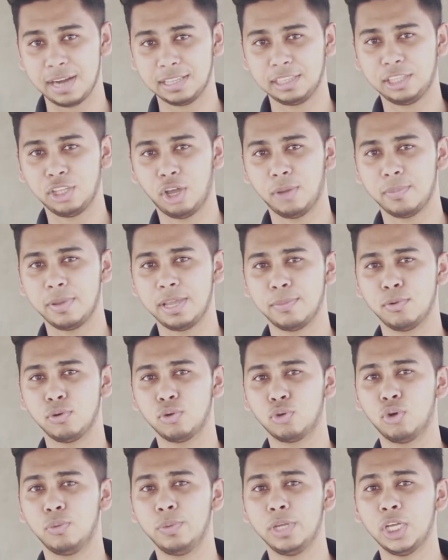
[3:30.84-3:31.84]
পারতে হবে
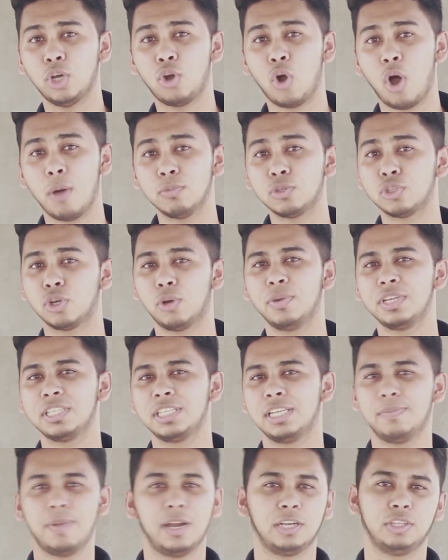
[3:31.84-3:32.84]
এবং খুবই কম সময়
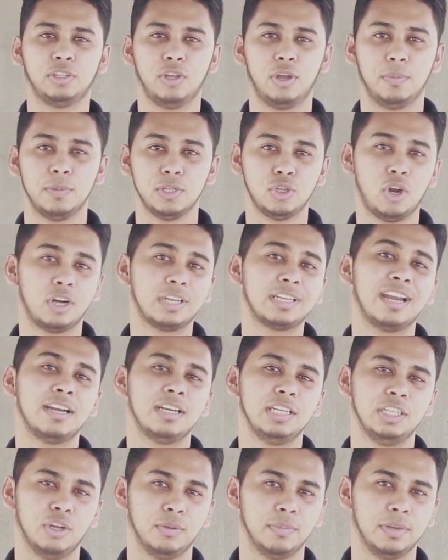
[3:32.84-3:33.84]
সেটি পারতে হবে
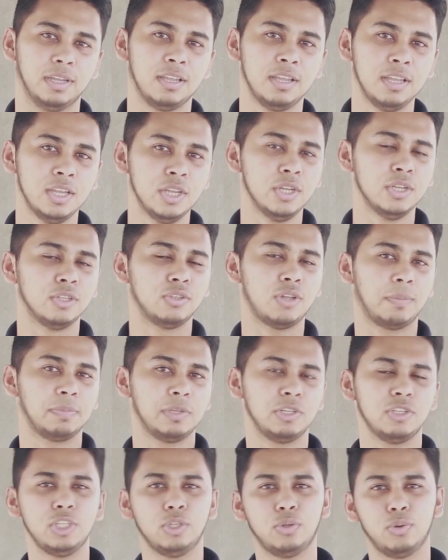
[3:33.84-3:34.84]
শর্টকাট নিয়মে তো
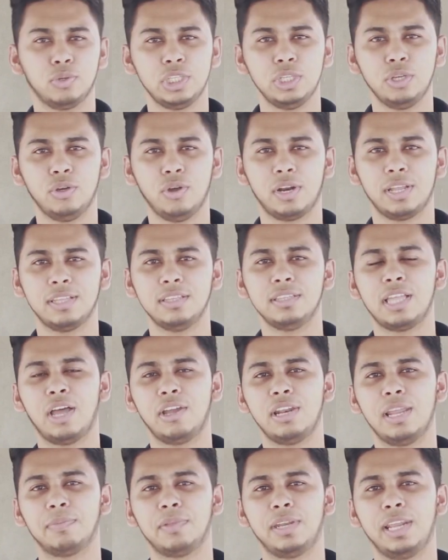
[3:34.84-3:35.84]
আপনারা যদি কোচিং করেন
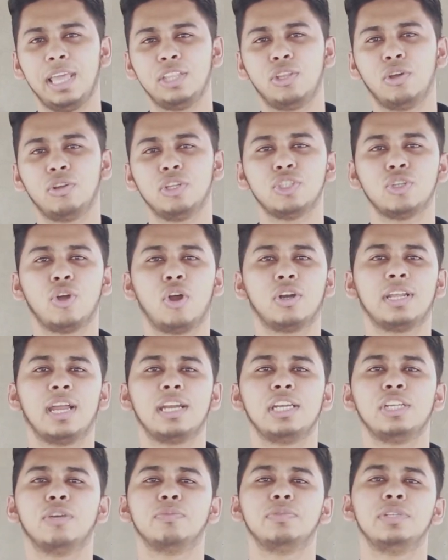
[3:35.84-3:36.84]
তাহলে আপনারা এই ধরনের
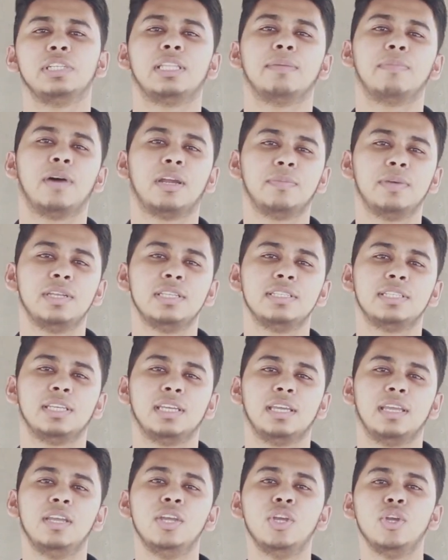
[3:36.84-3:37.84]
শর্টকাট নিয়ম শিখতে পারবেন
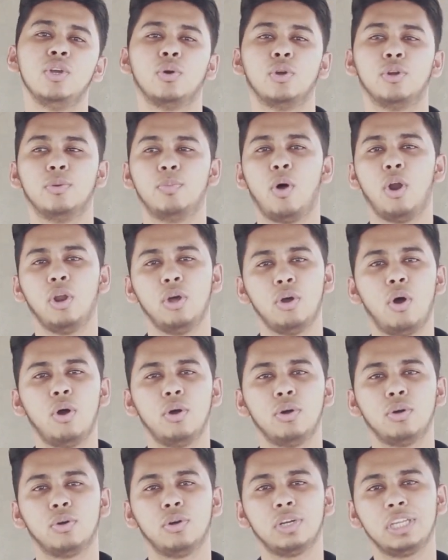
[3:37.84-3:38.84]
যে কোনো বড়
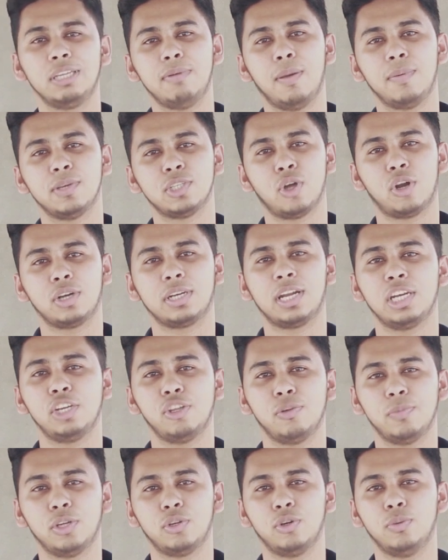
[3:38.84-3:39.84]
অঙ্ক কিভাবে শর্টকাট
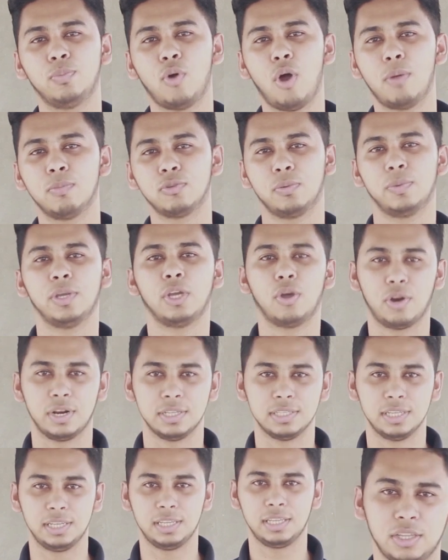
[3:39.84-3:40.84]
নিয়মে খুব কম সময়ে
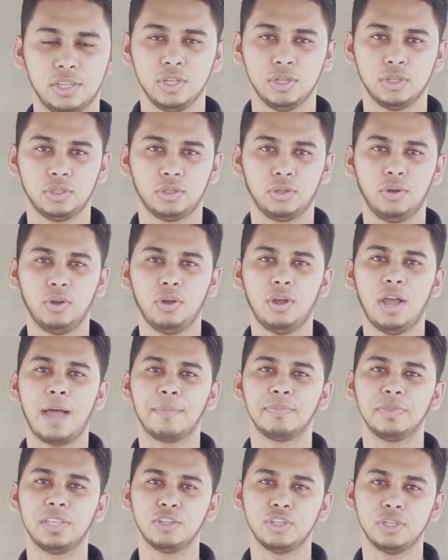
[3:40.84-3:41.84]
করা যায় সো
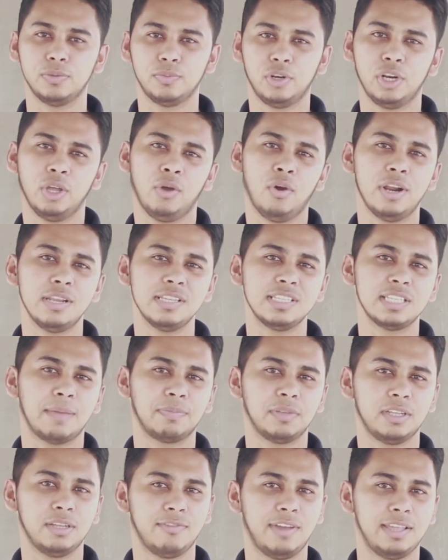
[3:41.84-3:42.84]
আপনারা যদি মনে করেন যে
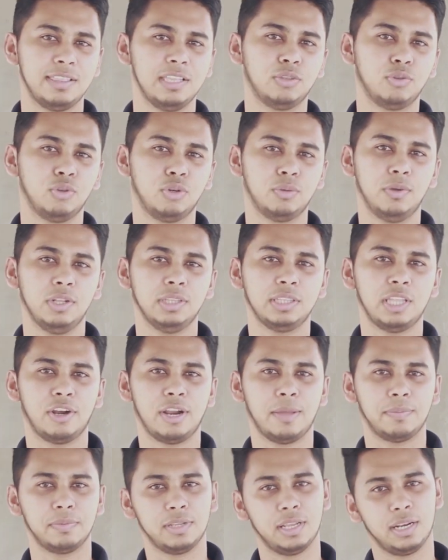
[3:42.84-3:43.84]
আপনাদের বেসিক দুর্বল
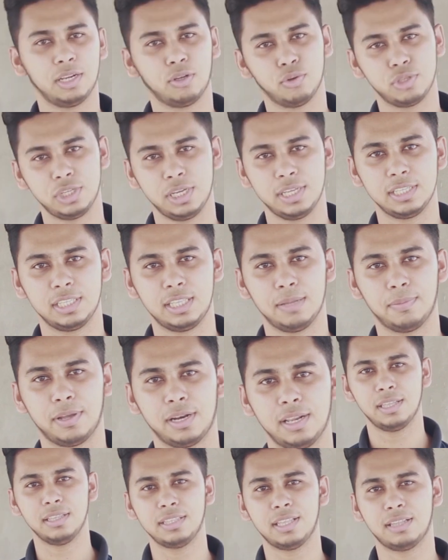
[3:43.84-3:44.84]
তাহলে আপনারা কোচিংয়ে যেতে
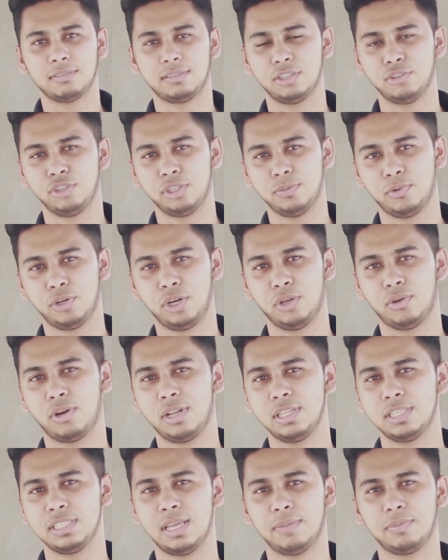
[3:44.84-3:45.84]
পারেন তাছাড়া যদি মনে
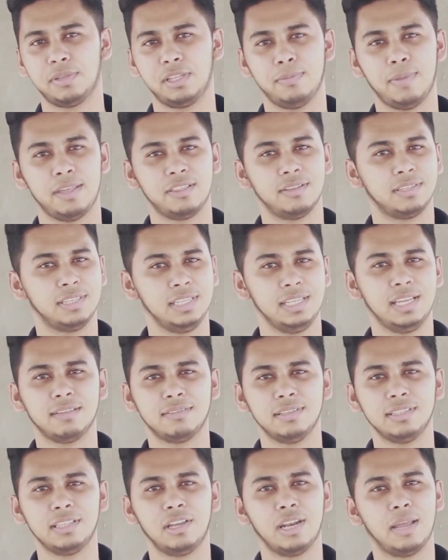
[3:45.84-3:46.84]
করেন যে আপনাদের বেসিক ঠিক
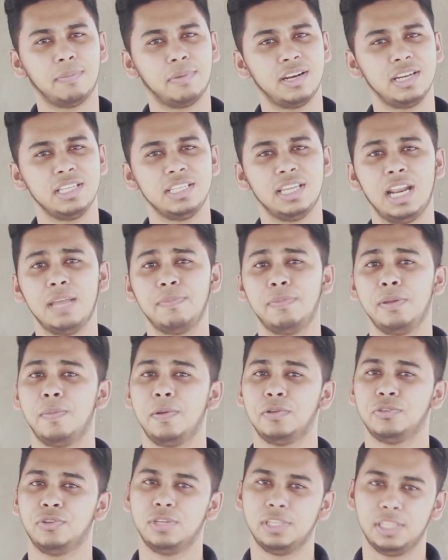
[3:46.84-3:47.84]
আছে তাহলে আপনারা নিজেরাই
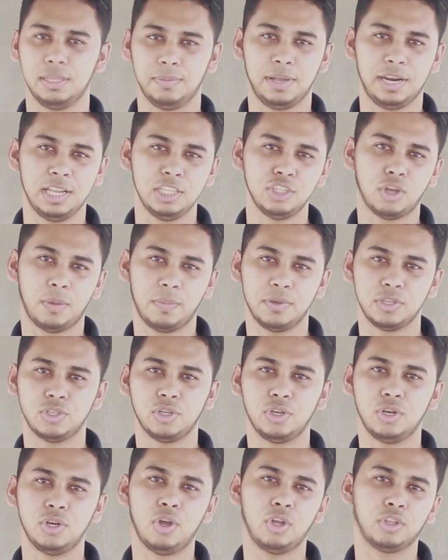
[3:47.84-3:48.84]
প্রিপারেশন নিতে পারেন জবের
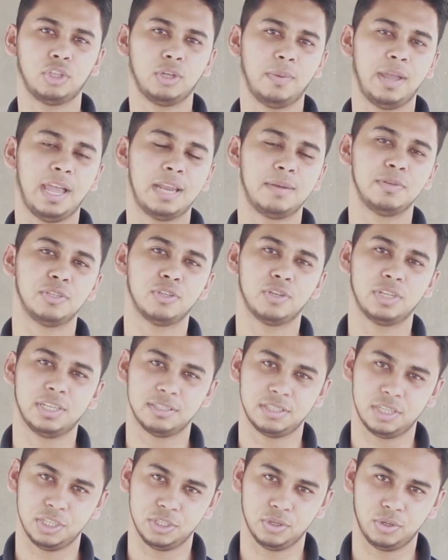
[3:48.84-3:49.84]
জন্য অথবা অ্যাডমিশন
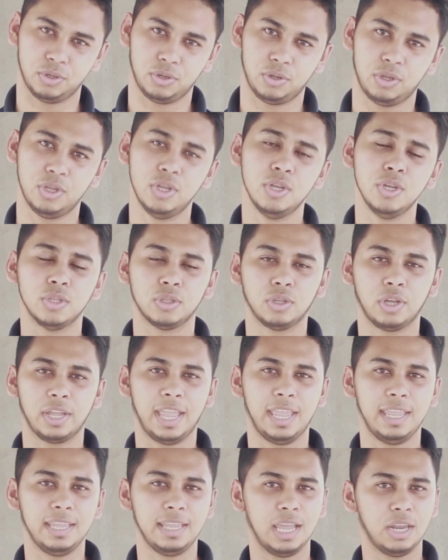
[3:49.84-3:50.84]
টেস্টের জন্য তো
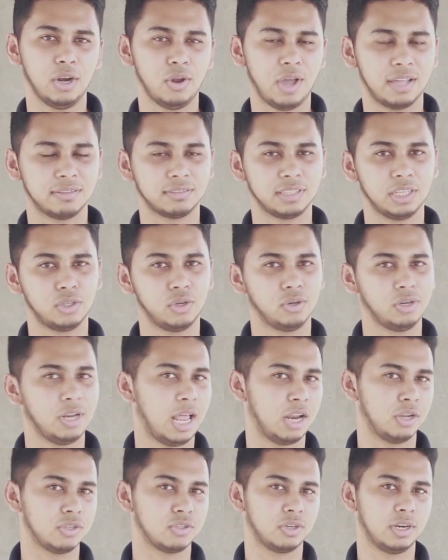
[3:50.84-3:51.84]
এই গেল ছিল আজকে
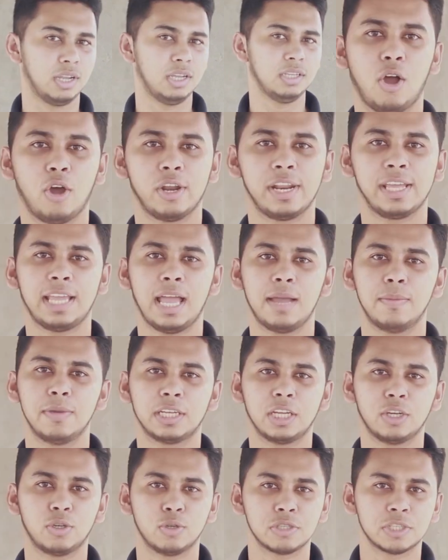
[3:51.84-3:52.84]
টুরের আলোচনা অনেকে
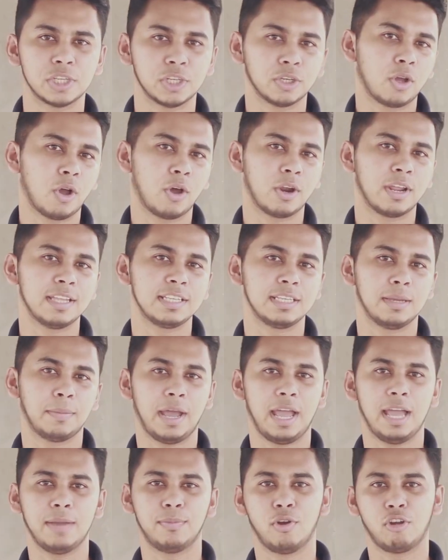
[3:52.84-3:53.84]
আমাকে কোশ্চেন করে যে
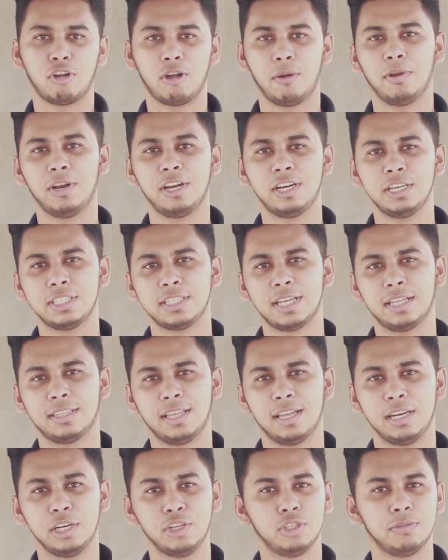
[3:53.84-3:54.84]
ভাইয়া ভোকাবুলারির
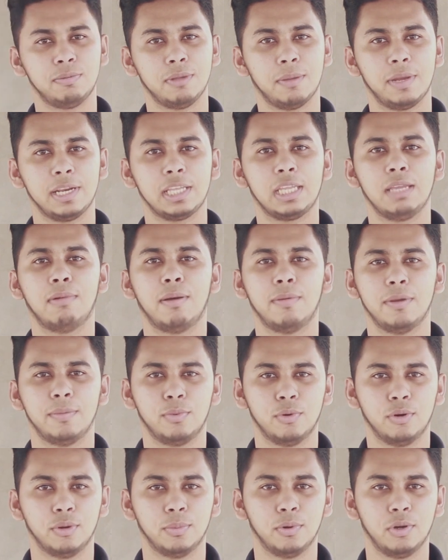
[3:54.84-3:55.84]
সাথে নিউজ পেপার কীভাবে
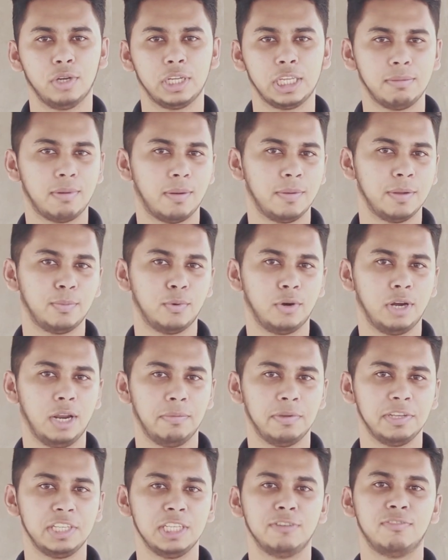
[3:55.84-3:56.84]
পড়বো কীভাবে
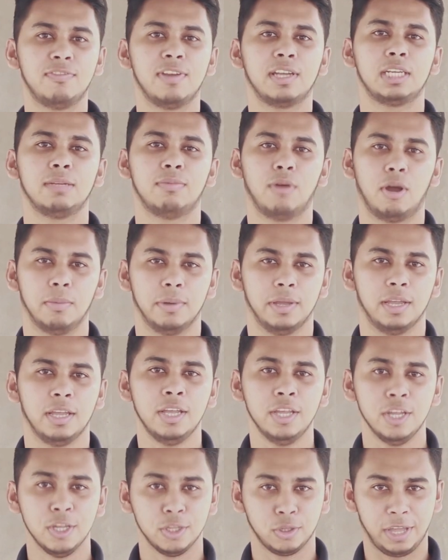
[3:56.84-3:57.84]
পড়লে বেশি ইফেক্টিভ হবে
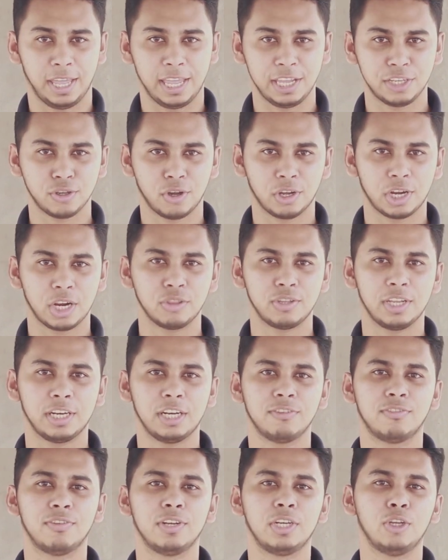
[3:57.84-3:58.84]
তো এই সংক্রান্ত
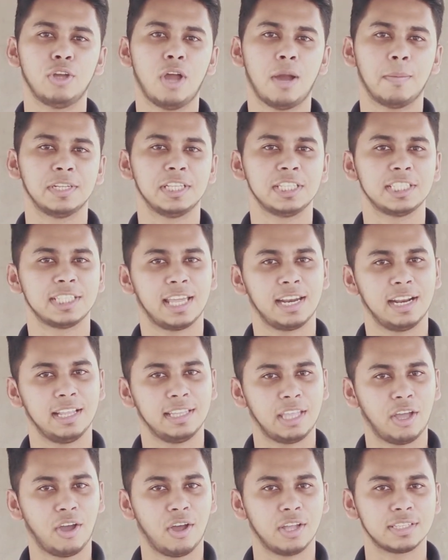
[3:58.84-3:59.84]
একটি ভিডিও আমাদের
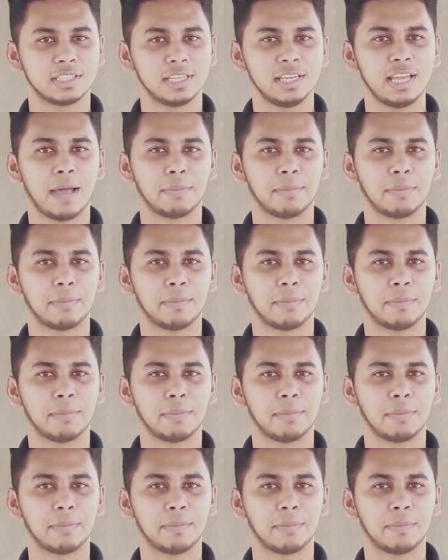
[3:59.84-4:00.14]
চ্যানেলে দেওয়া আছে